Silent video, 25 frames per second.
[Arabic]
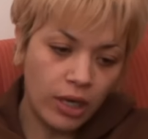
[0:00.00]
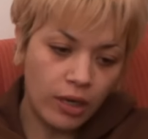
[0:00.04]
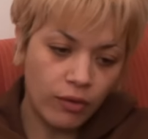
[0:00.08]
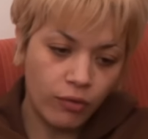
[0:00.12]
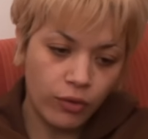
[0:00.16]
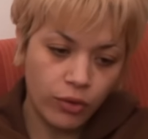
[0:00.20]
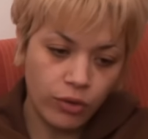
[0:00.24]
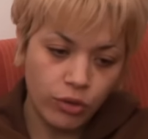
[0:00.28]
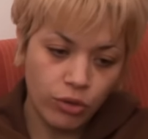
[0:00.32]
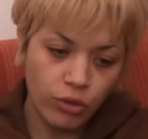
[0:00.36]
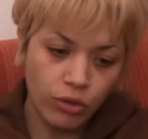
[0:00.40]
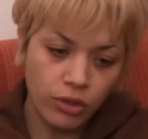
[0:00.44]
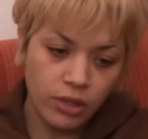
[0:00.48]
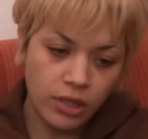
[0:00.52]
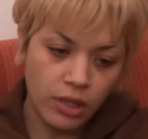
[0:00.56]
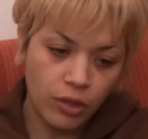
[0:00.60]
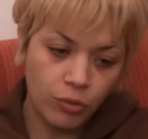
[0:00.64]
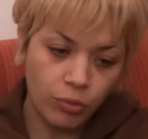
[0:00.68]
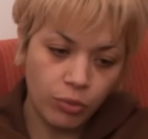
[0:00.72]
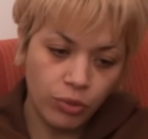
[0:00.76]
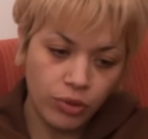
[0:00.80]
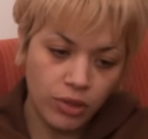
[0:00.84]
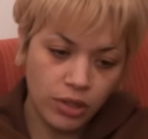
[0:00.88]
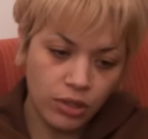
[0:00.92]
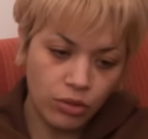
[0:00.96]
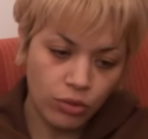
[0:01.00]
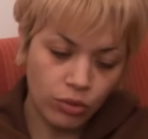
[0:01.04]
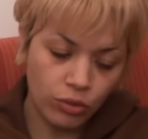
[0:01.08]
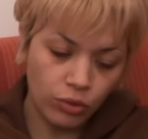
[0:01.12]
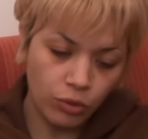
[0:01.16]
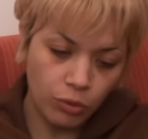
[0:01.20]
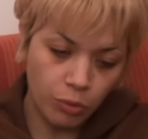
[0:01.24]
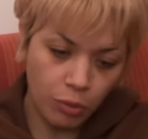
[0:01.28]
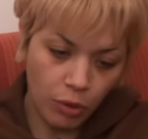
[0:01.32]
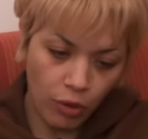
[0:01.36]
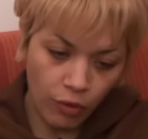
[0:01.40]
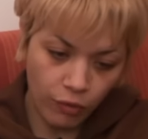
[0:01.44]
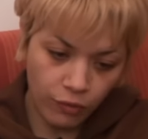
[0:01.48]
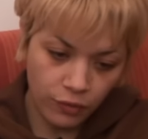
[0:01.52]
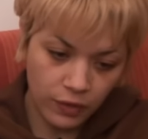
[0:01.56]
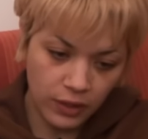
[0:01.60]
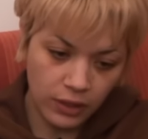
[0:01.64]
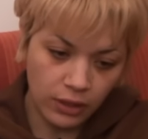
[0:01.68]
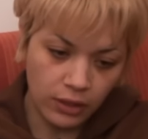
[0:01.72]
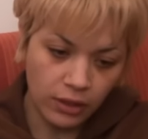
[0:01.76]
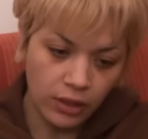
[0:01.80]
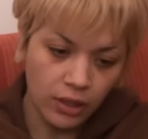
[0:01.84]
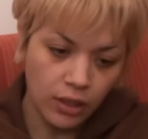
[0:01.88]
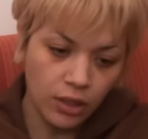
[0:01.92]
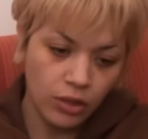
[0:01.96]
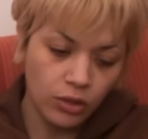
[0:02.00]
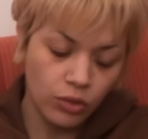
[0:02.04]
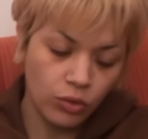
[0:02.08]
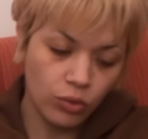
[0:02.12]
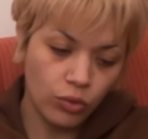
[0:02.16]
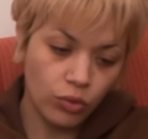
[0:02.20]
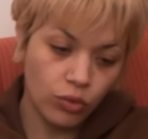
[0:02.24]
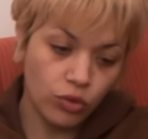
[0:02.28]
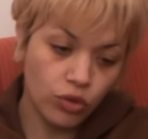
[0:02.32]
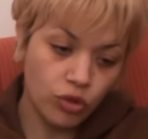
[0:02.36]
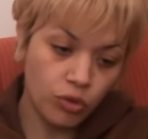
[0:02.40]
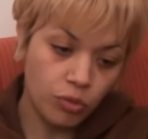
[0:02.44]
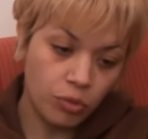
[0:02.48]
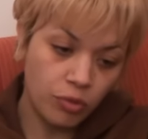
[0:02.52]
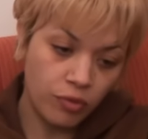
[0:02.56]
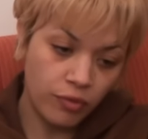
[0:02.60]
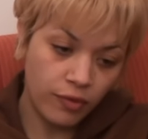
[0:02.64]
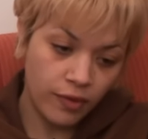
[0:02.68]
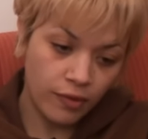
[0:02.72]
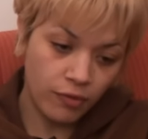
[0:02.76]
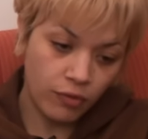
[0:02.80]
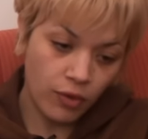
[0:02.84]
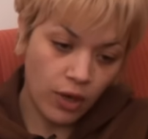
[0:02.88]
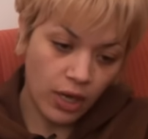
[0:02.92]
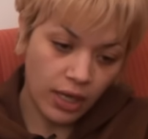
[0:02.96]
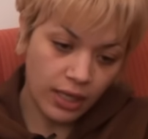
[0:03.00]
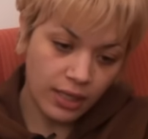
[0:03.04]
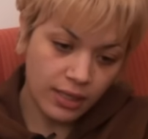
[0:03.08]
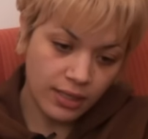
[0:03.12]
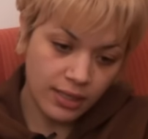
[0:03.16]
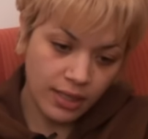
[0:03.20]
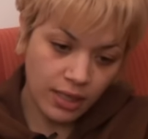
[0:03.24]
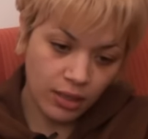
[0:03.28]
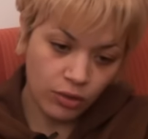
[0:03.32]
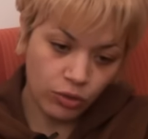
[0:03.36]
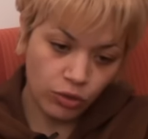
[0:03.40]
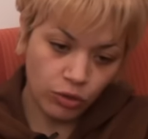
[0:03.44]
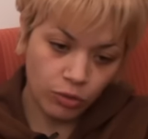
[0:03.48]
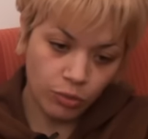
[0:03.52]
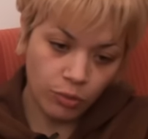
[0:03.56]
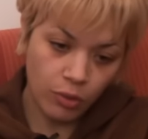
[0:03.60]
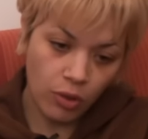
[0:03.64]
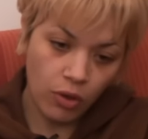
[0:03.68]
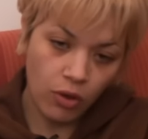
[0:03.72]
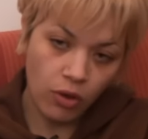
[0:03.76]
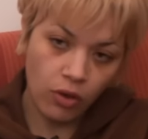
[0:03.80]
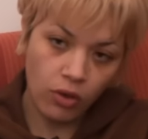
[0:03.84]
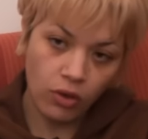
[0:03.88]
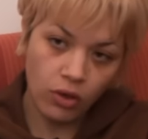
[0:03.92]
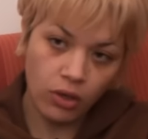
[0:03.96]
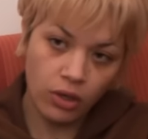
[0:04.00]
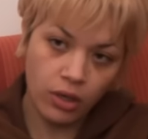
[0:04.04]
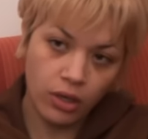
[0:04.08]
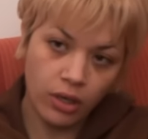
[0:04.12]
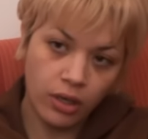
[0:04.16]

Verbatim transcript: على لا فوتور سي اون بوزيشن دو بروفيل دونك جو بوفي فوار اكزاكتومون